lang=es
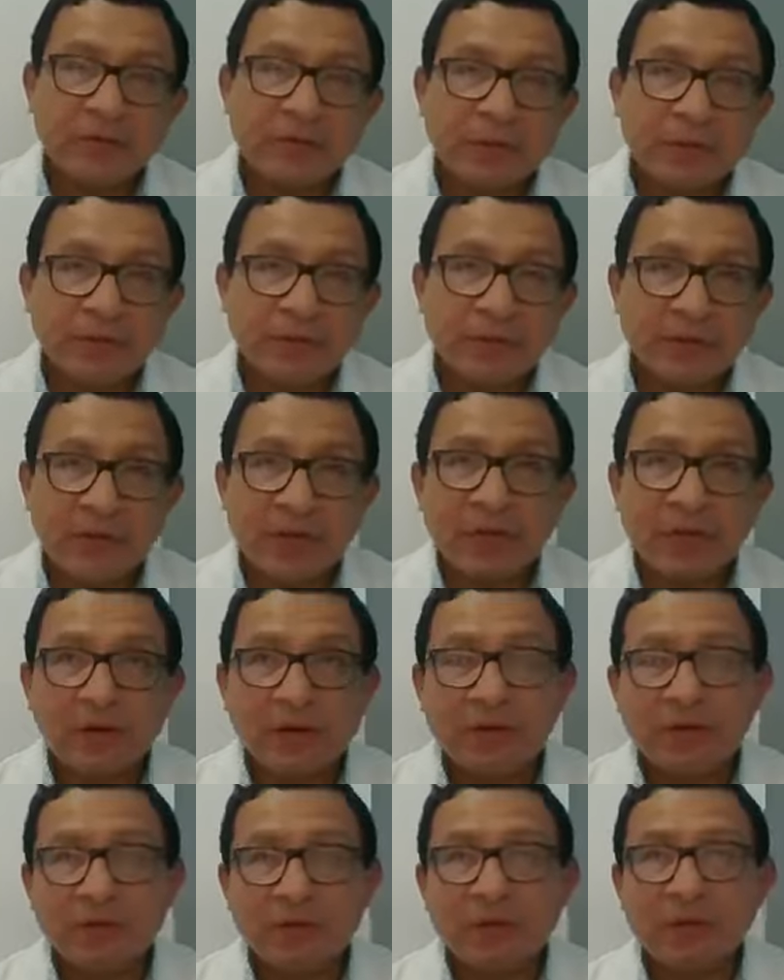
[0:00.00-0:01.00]
Tomando
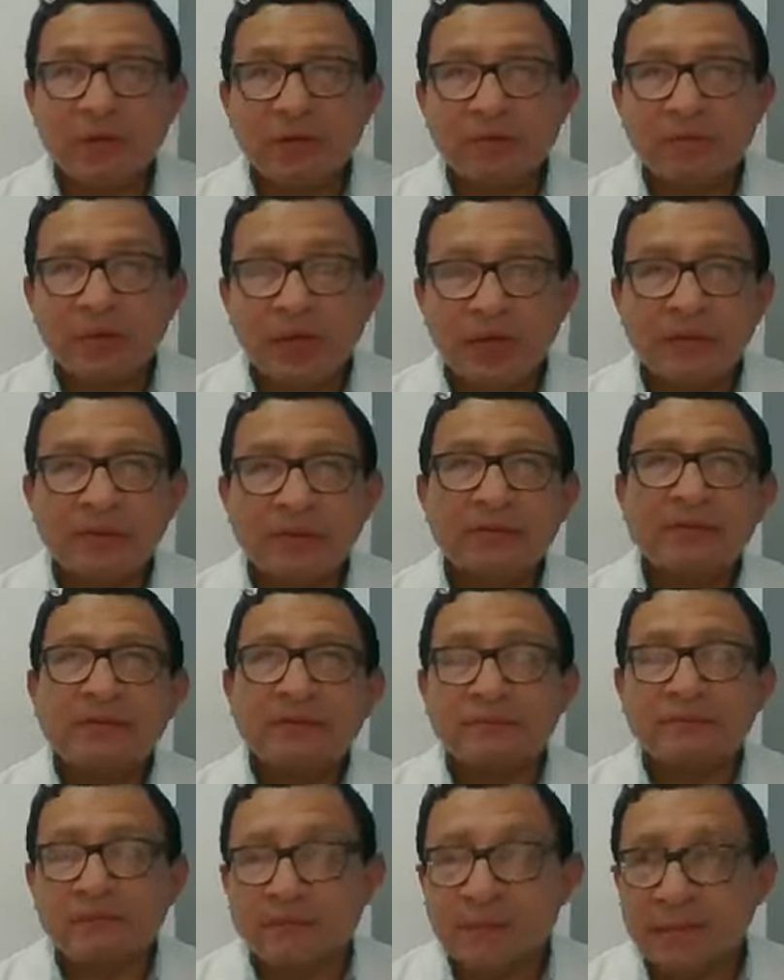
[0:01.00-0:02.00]
té con limón y miel,
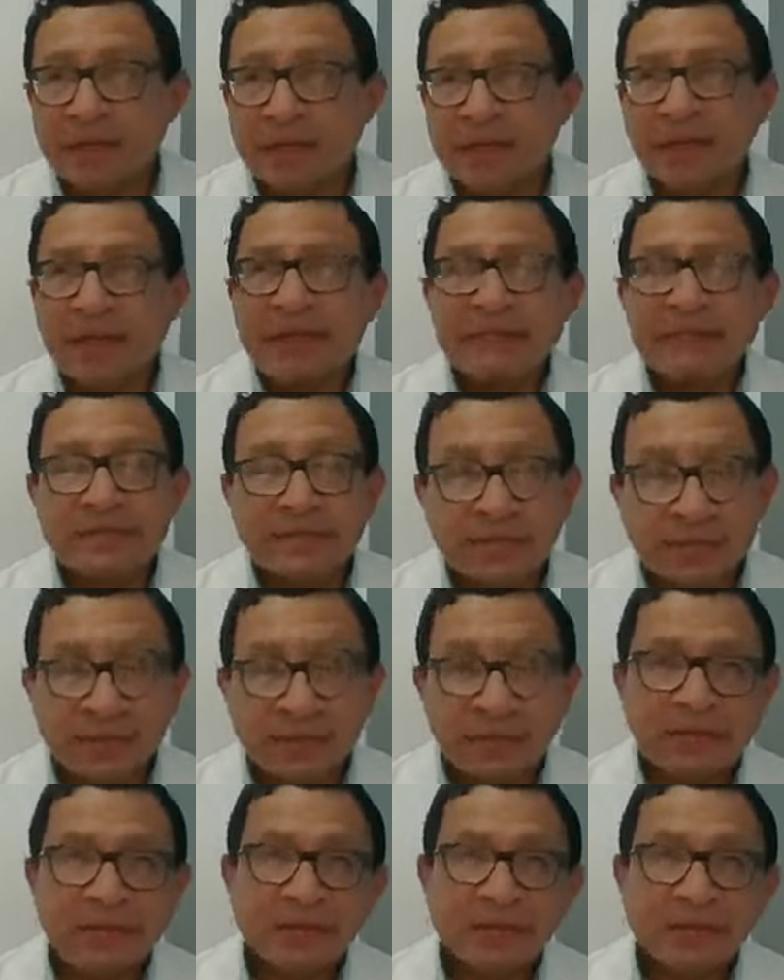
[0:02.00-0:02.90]
vaya a casa,